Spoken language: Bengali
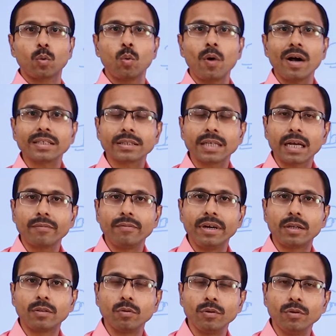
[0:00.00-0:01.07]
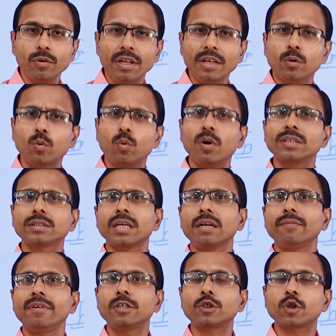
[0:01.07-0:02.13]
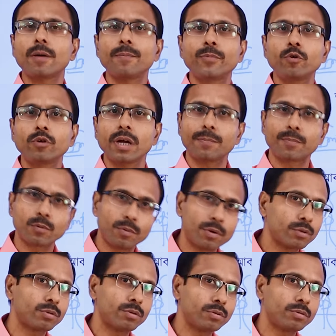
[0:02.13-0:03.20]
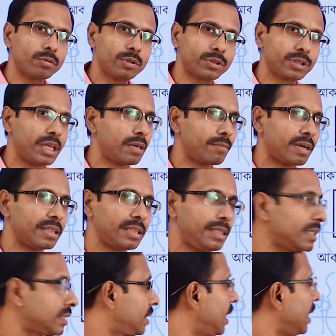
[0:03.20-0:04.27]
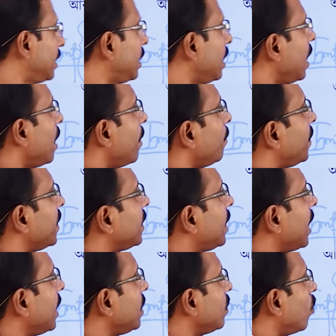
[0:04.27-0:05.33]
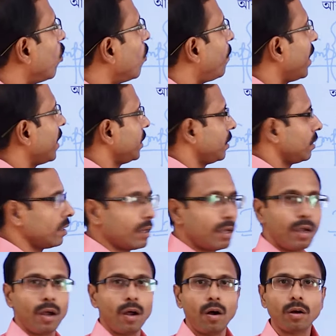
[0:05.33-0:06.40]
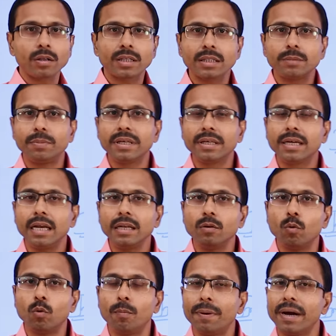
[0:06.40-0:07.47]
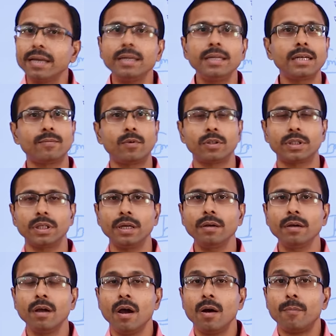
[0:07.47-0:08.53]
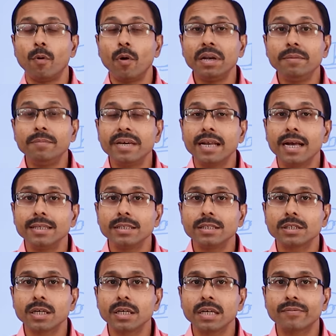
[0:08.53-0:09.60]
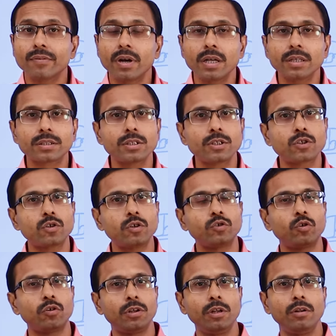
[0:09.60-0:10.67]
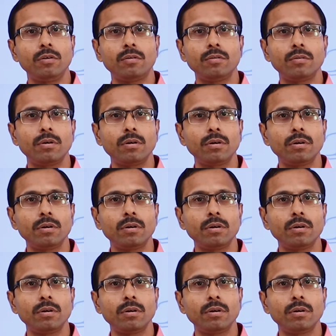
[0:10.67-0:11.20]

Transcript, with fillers: কোয়াসার্ভেট তৈরি হলো এই কোয়াসার্ভেট শব্দটা প্রবর্তন করেছিলেন বা দিয়েছিলেন বিজ্ঞানী ওপারিন অর্থাৎ বিজ্ঞানী ওপারিনের মতে পলিমেরাইজেশনের ফলে সৃষ্ট জটিল যৌগ